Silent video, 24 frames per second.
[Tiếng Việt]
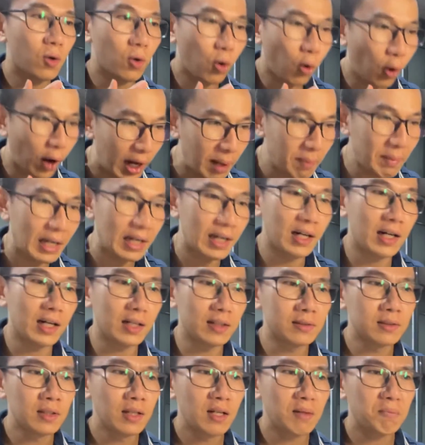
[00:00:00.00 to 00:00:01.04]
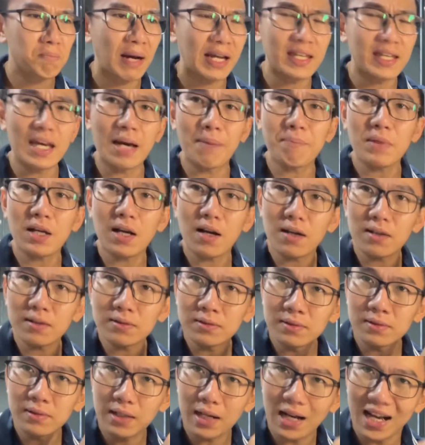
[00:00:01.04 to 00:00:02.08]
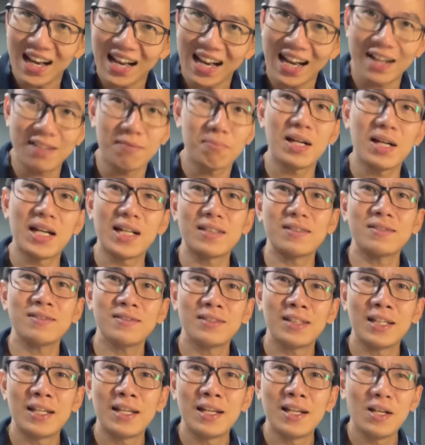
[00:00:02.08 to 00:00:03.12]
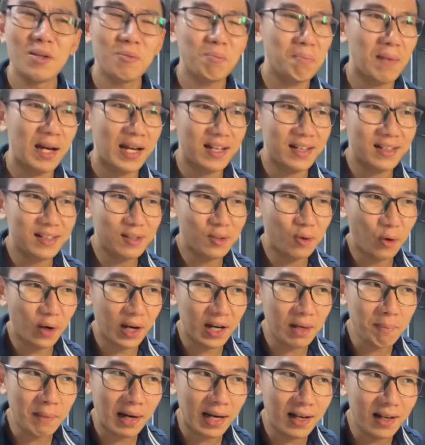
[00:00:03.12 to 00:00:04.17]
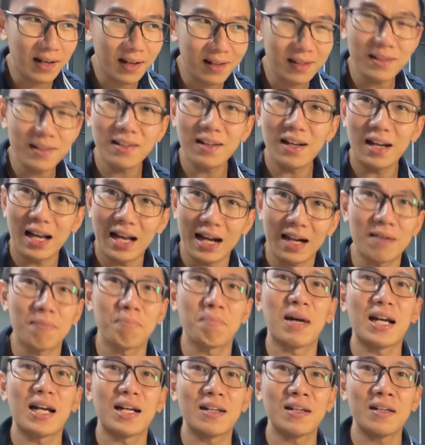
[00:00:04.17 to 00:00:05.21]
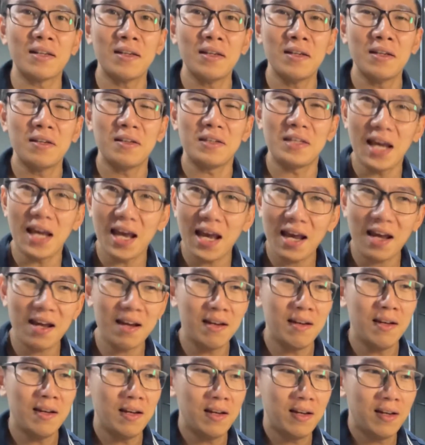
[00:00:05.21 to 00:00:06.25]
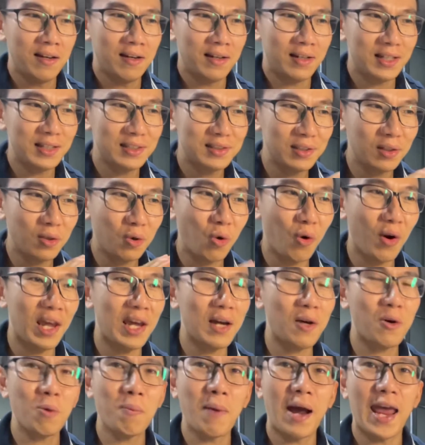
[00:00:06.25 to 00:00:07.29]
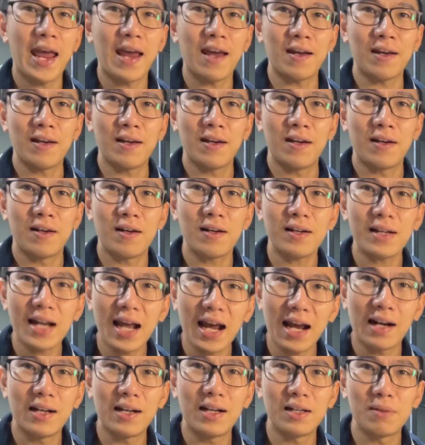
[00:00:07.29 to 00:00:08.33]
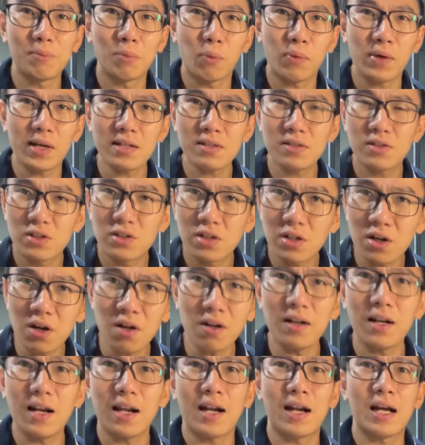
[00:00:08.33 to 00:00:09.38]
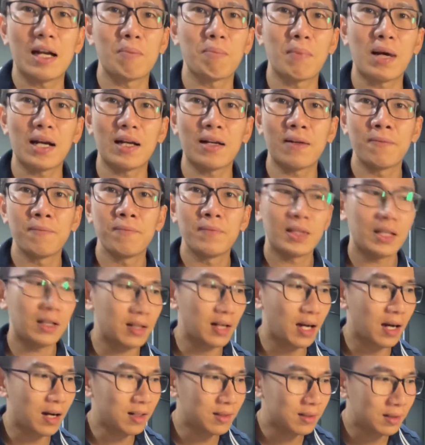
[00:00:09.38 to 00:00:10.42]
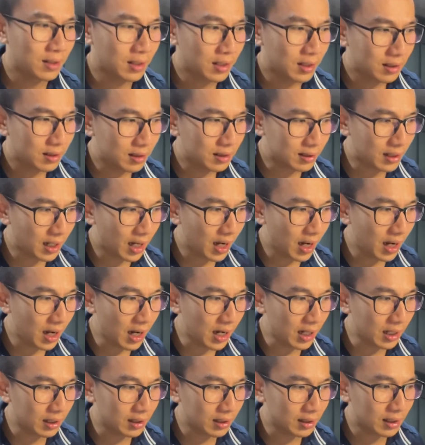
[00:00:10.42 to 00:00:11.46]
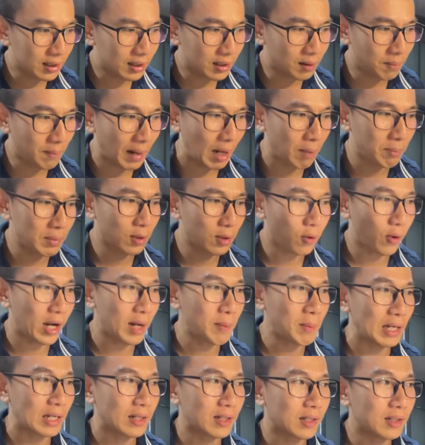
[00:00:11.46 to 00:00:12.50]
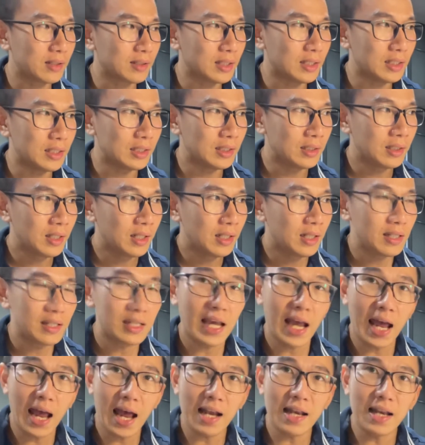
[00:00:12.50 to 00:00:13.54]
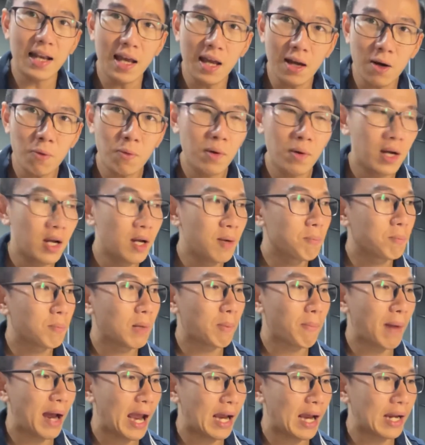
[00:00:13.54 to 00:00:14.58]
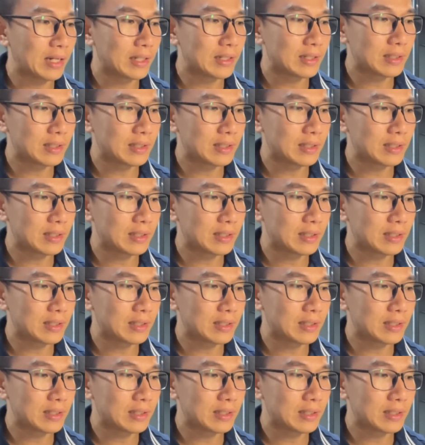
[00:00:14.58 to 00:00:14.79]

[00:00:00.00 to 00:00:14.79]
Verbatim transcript: khỏe mạnh hơn bạn giảm cân lành mạnh bạn khỏe mạnh lên lành mạnh da cái sức khỏe của bạn nó tăng lên một cách rất là lành mạnh đó như thế thì các bạn mới khỏe mạnh hơn được và nếu mà bạn